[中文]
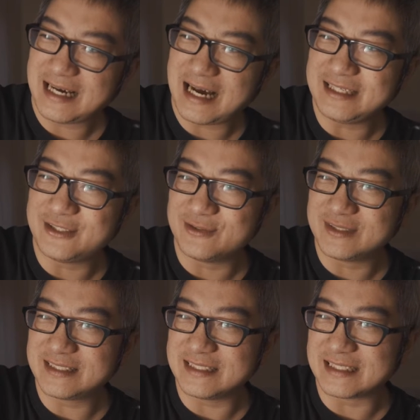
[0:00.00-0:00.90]
爱图
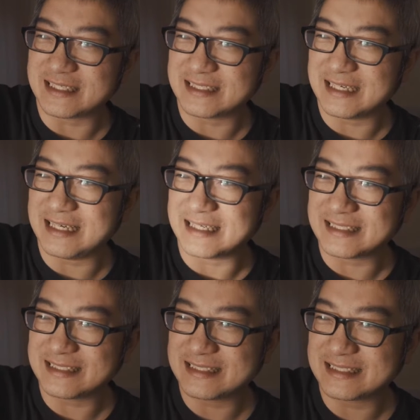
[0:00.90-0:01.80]
仕的灯。哎呀，
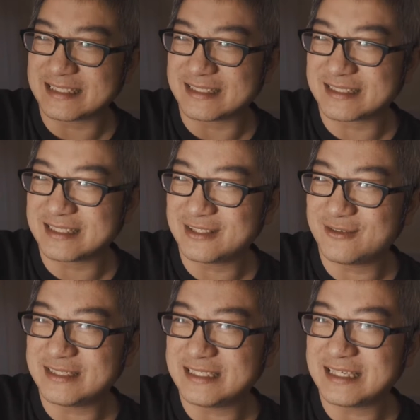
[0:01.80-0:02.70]
这个灯
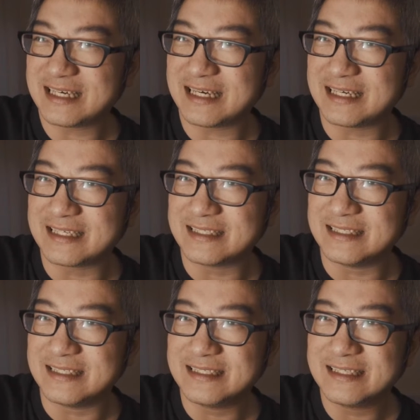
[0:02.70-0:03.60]
光应该还可
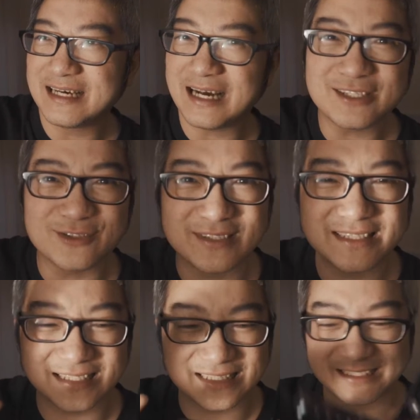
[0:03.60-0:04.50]
以，爱图
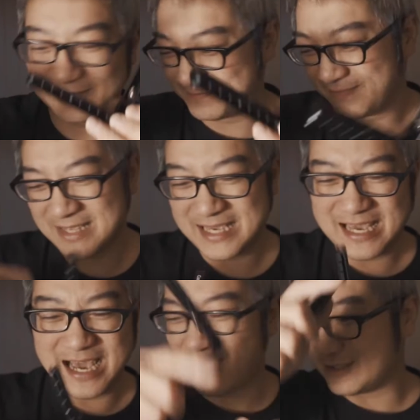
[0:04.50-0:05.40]
仕的灯。
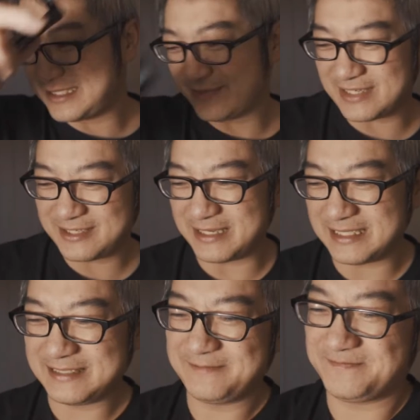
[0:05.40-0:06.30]
好，先放一边，
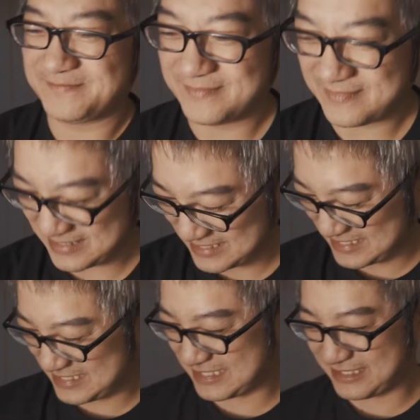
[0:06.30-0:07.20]

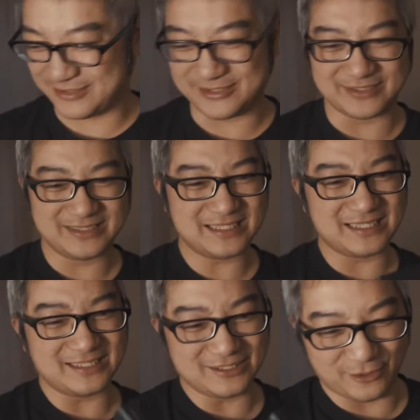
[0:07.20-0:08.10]
这个有用。这
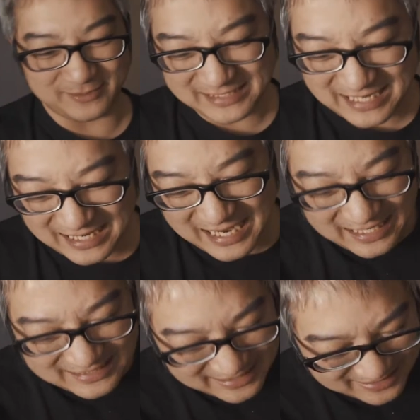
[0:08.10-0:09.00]
个我们先来
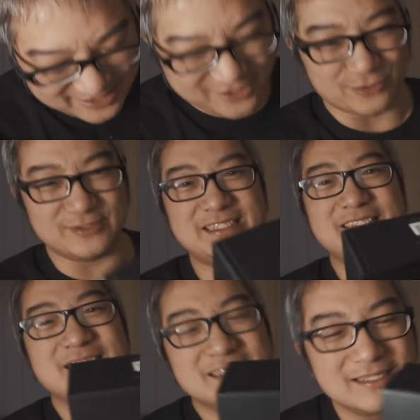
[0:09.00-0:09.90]
开箱这个手
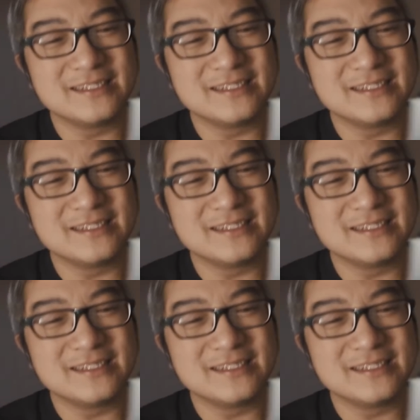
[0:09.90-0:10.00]
机，